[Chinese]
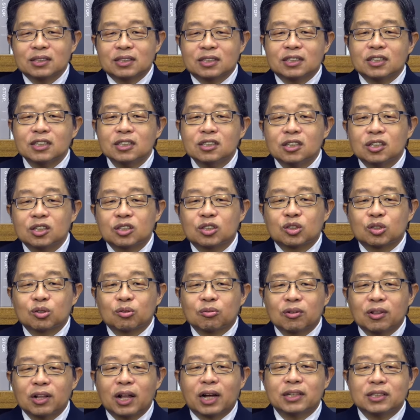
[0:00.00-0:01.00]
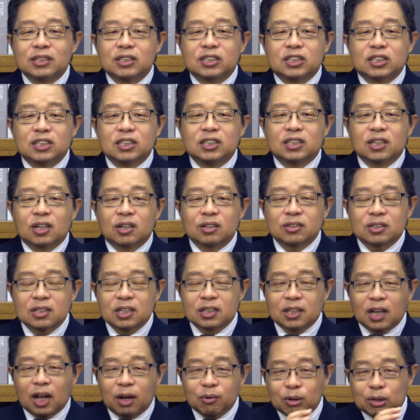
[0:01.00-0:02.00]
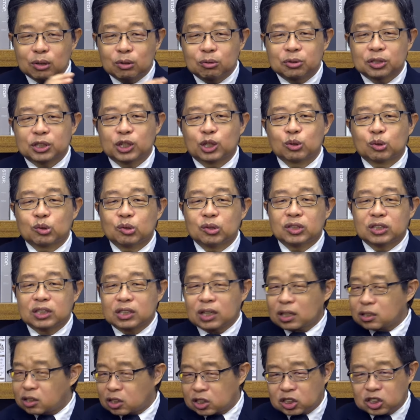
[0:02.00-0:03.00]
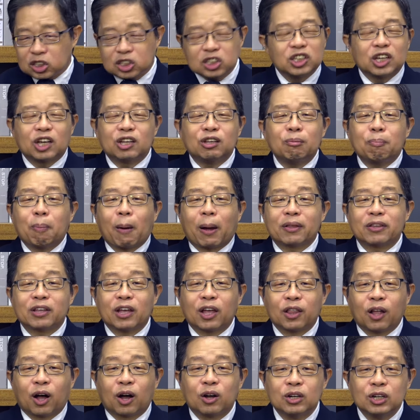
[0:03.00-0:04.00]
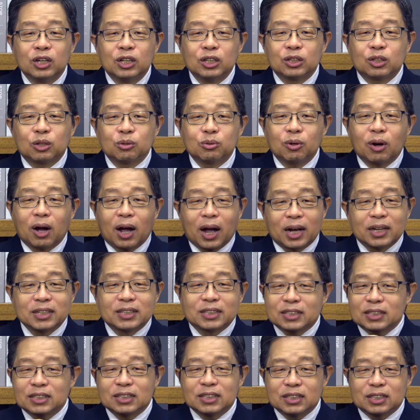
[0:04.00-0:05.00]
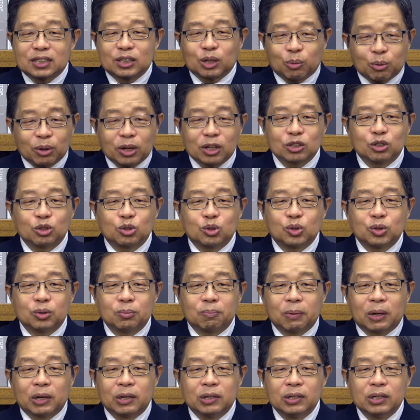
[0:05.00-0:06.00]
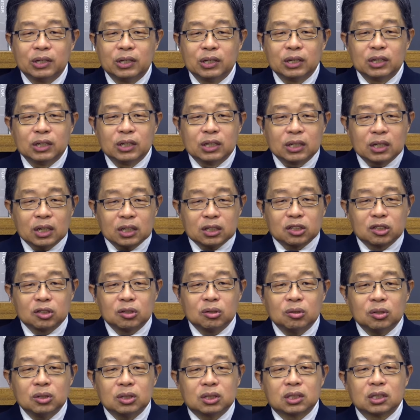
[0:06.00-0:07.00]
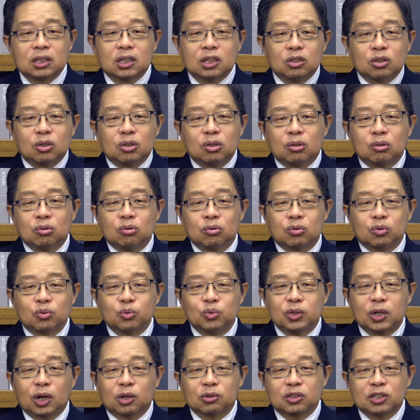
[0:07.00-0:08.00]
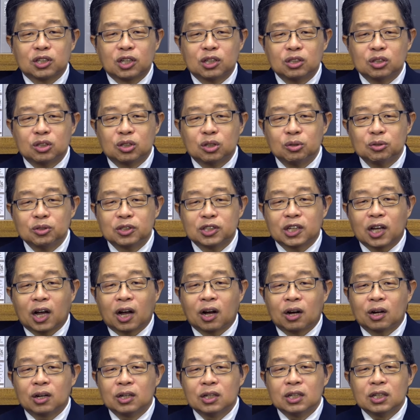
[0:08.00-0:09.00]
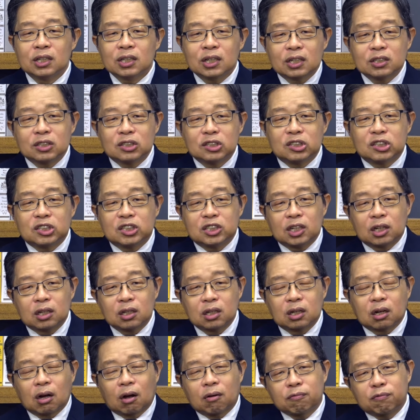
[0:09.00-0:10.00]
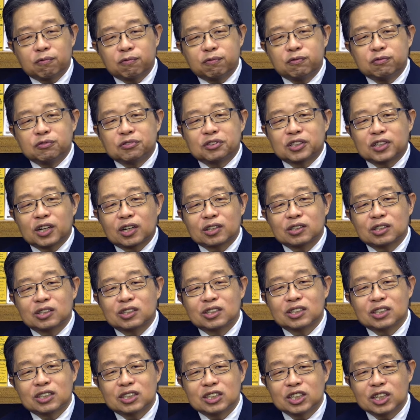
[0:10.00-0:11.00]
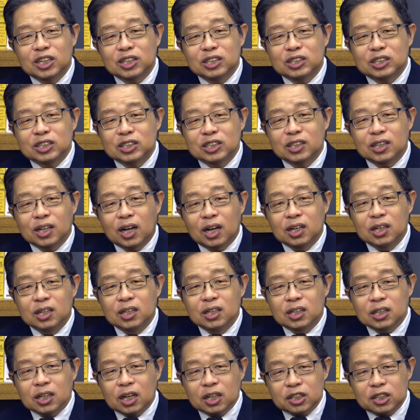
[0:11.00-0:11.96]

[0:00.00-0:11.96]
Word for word: 那这种烂戏啊，在台湾偶像剧，它其实演一百年了，都还是同样的剧本。那至于这个女主角陈秋霞啊，她是香港富商的这个千金呢，